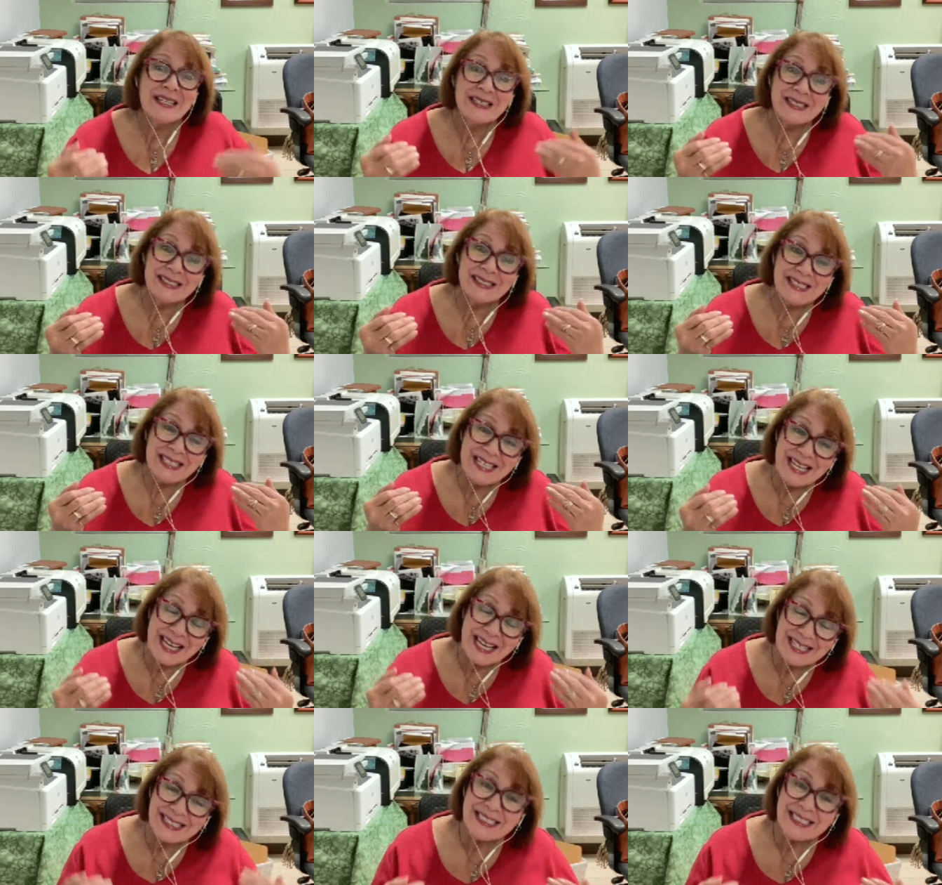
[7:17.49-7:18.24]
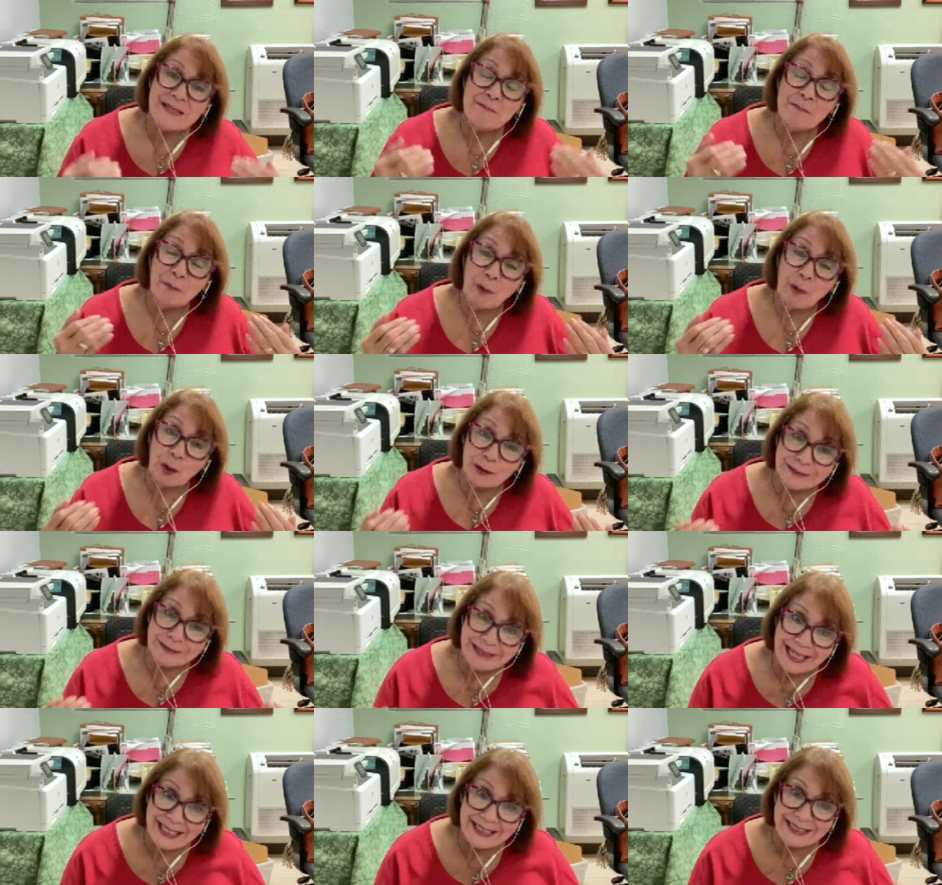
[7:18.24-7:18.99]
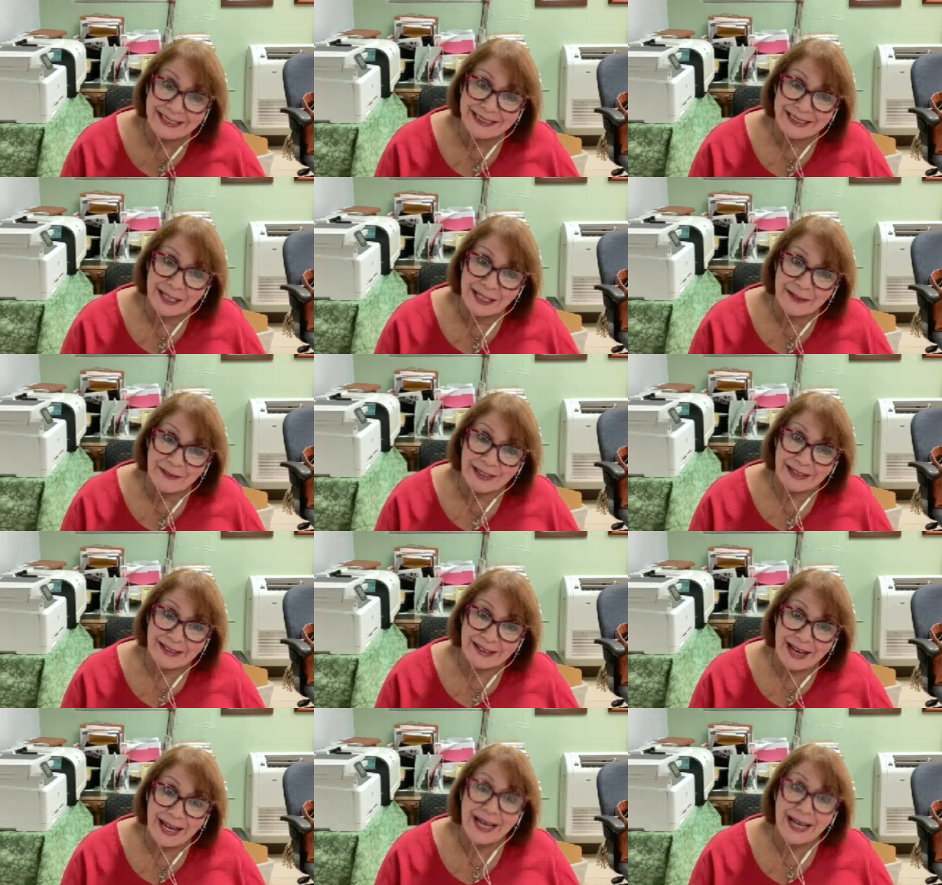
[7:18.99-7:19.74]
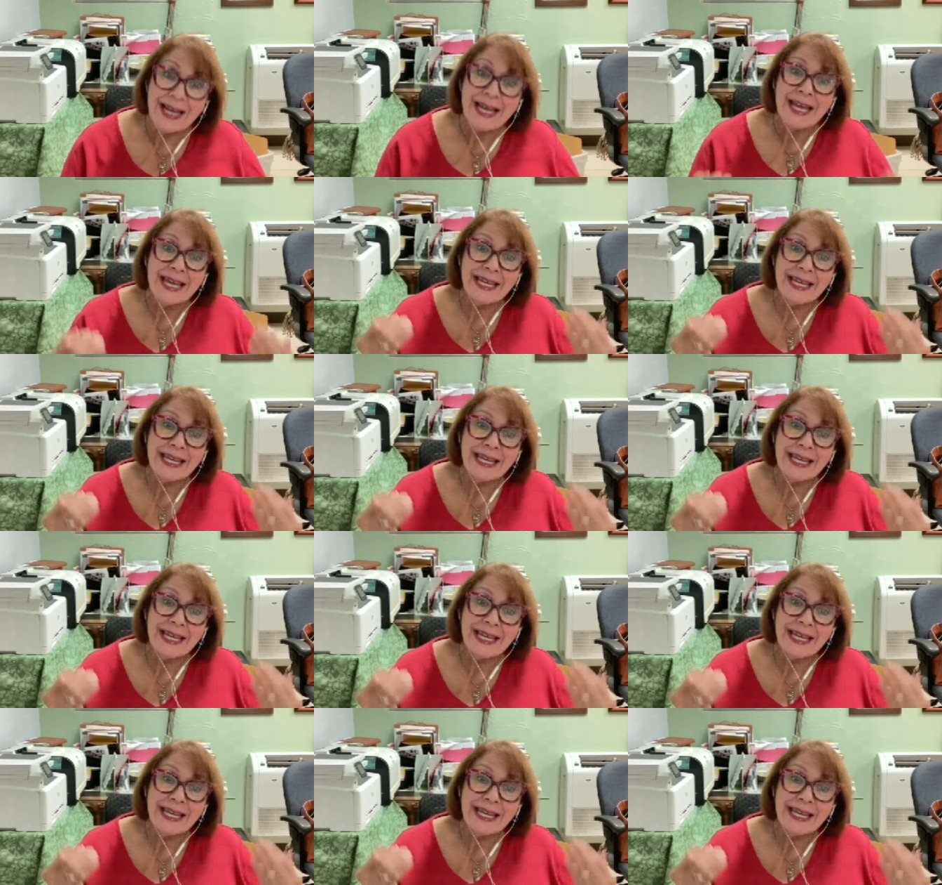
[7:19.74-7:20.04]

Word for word: si es importante, ¿verdad?